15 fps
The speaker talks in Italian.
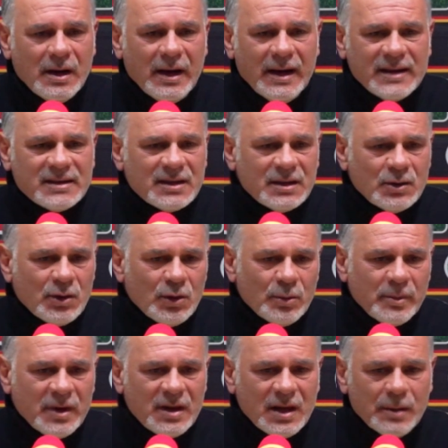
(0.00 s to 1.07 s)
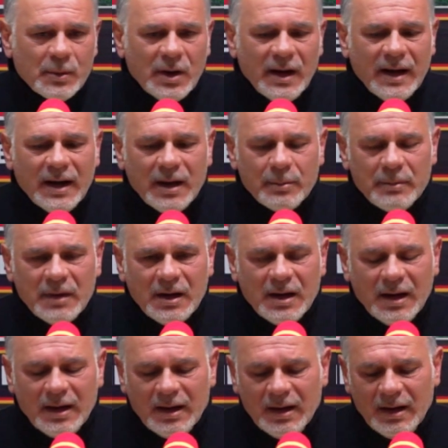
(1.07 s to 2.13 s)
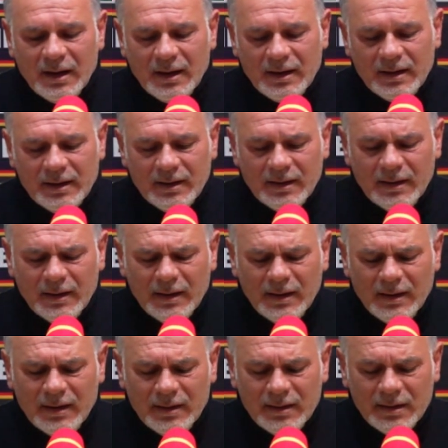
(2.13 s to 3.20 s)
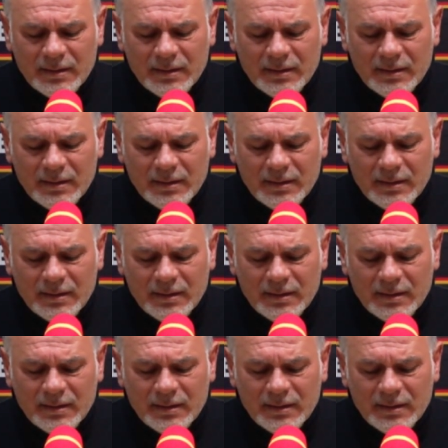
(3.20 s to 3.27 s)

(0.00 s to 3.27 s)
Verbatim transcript: e se noi non mettiamo le armi che eh,